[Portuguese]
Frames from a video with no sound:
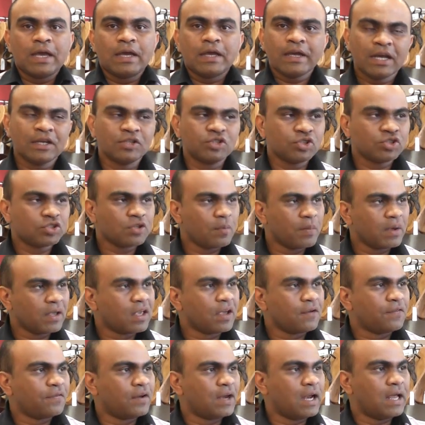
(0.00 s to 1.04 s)
E a gente também
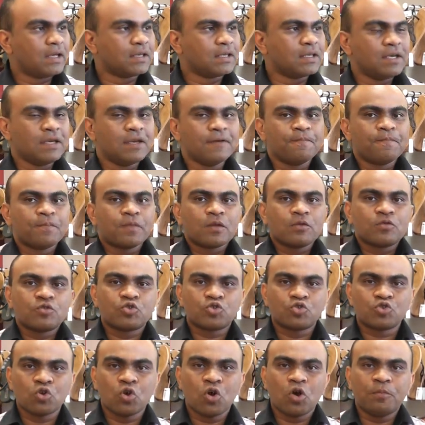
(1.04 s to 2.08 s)
quer falar aqui
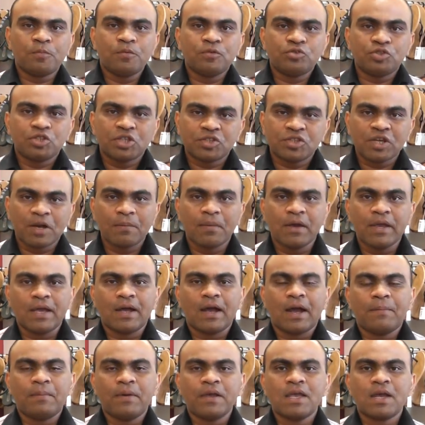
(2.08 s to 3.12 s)
sobre o dia de
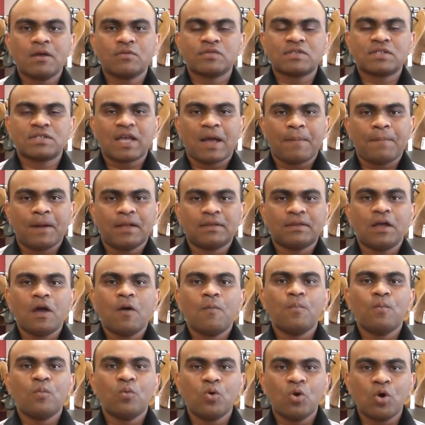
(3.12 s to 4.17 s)
amanhã. Amanhã é um sabadão
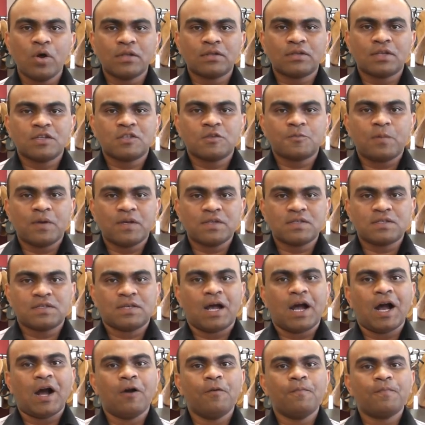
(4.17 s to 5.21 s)
muito
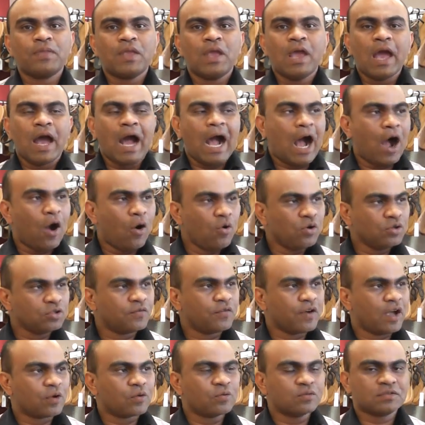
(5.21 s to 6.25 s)
especial, aonde
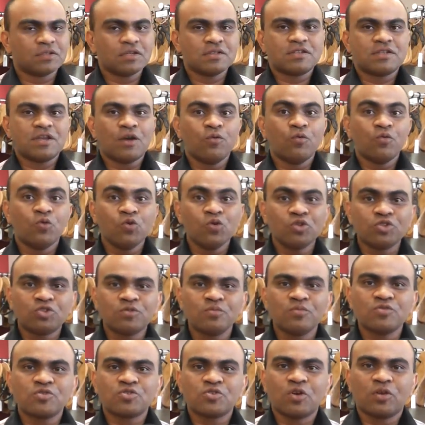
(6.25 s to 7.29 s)
vai acontecer o
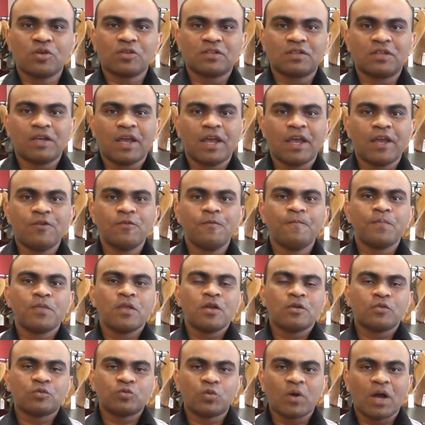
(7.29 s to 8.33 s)
último sorteio
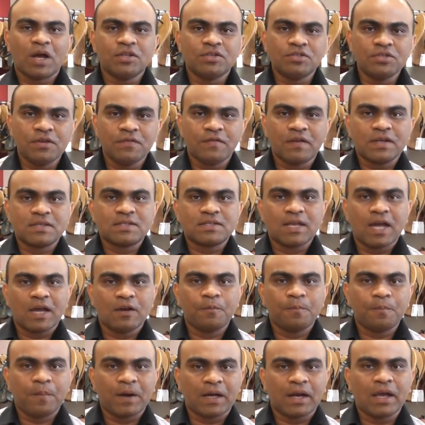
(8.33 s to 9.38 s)
do
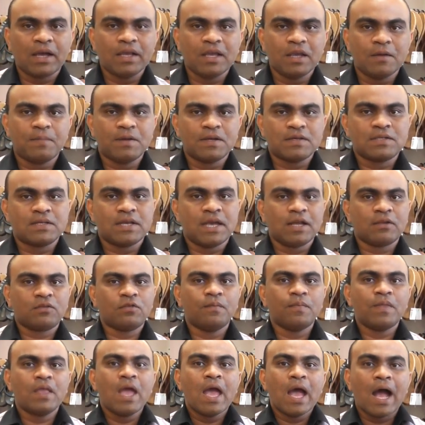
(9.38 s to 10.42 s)
aniversário Paraíba,
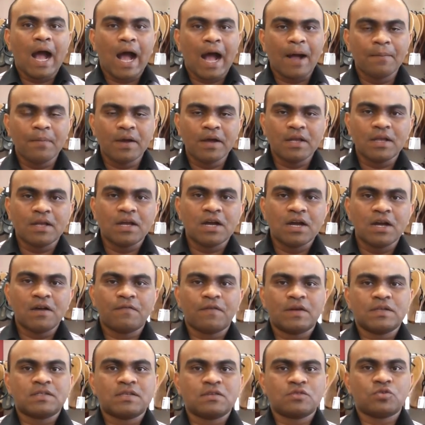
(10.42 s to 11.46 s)
certo? Amanhã
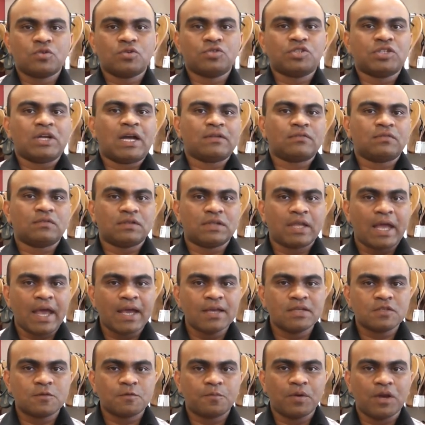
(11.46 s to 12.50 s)
vai ser sorteado
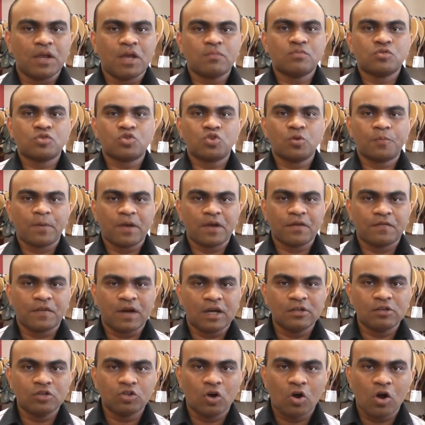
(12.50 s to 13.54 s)
10 prêmios super
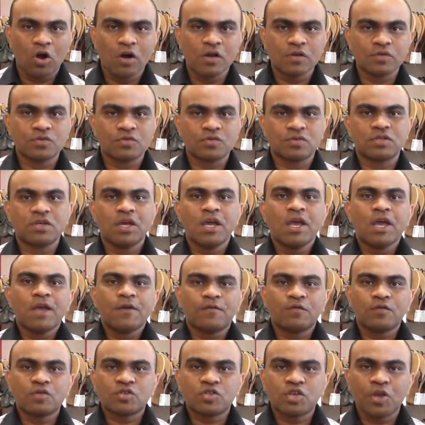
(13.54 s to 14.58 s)
valiosos.
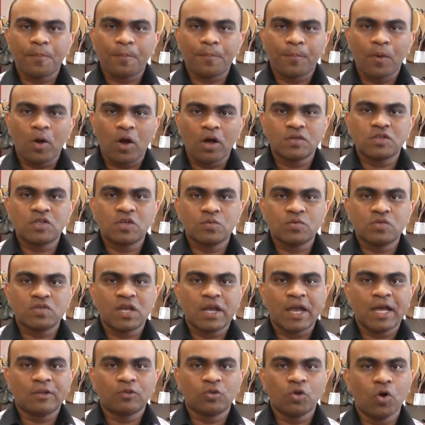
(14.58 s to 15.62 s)
Você pode ser um dos
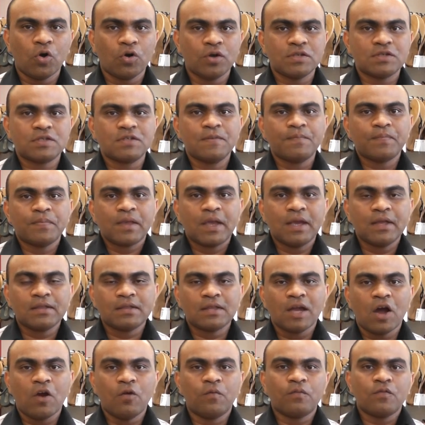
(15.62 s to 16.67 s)
ganhadores.
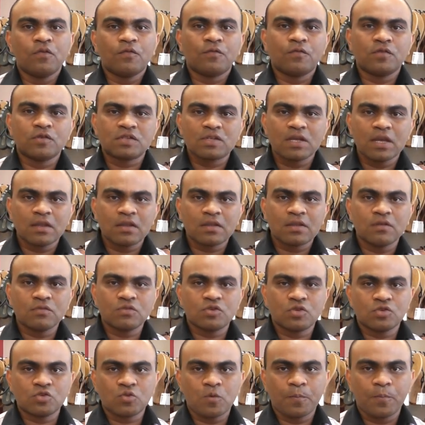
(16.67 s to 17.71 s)
Então, você que tem os
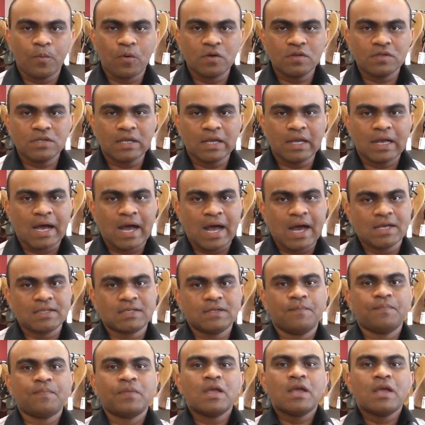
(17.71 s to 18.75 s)
seus cupons em
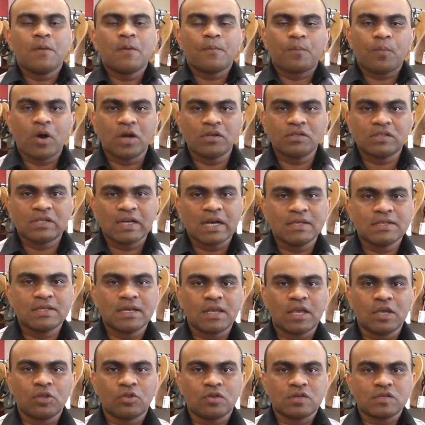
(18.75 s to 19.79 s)
casa, Pode trazer
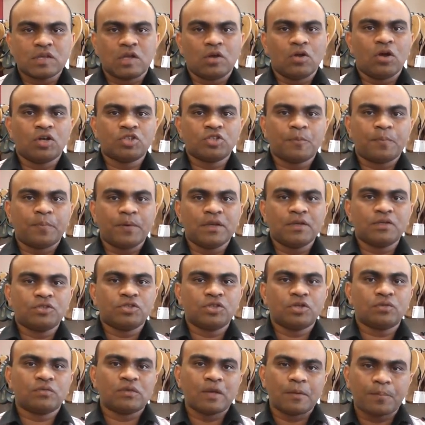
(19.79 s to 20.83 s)
aqui em nossa loja
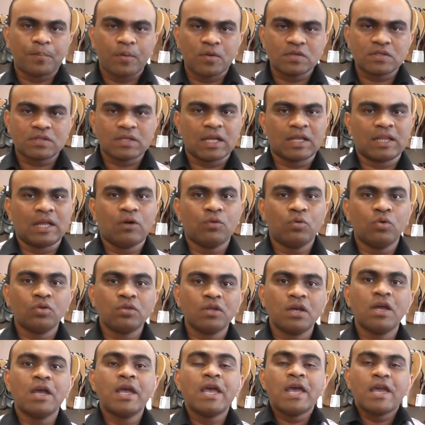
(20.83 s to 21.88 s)
preenchido, depositar na
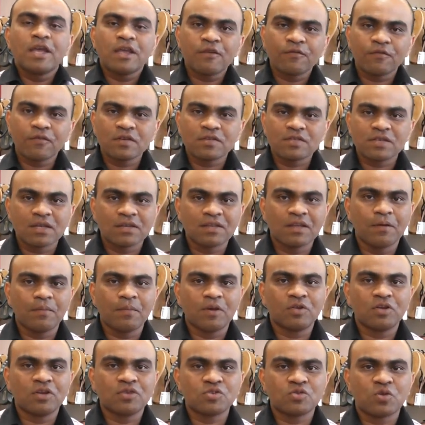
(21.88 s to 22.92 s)
urna e você
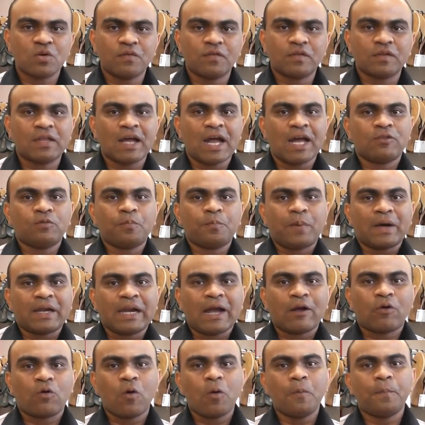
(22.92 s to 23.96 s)
também é nosso convidado
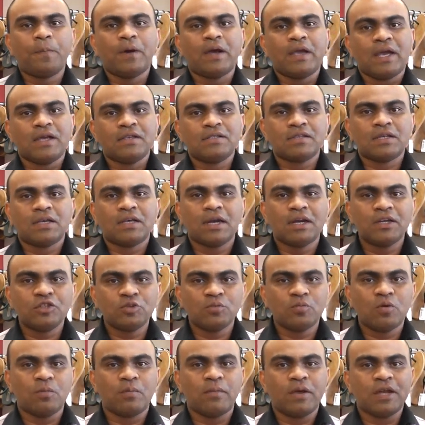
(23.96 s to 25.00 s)
para acompanhar esse
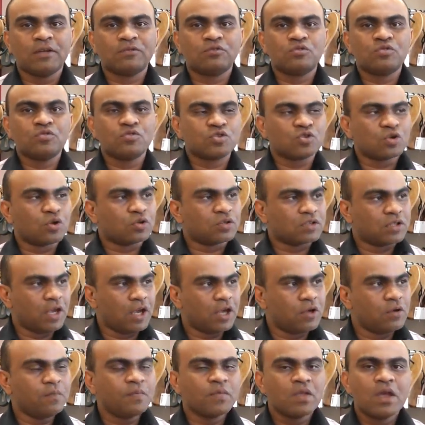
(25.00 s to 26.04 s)
grande momento do
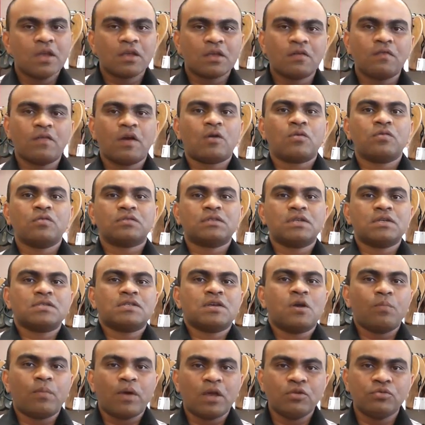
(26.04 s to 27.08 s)
sorteio que vai
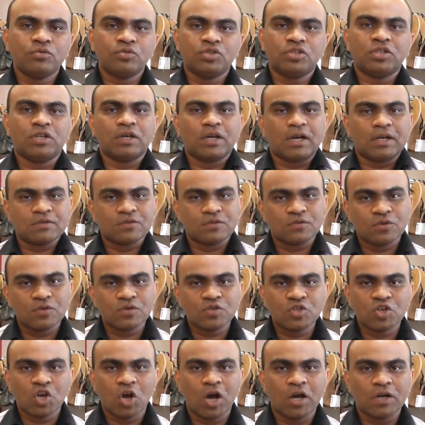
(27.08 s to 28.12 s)
acontecer ao meio-dia, às
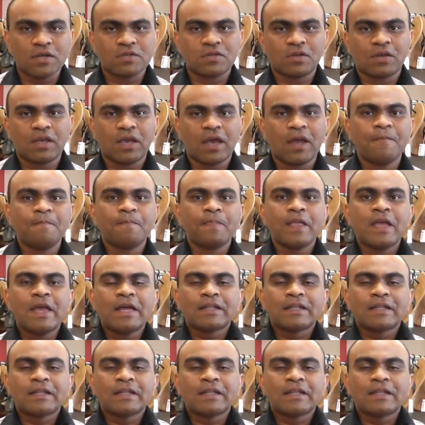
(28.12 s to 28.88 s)
12 horas, ok?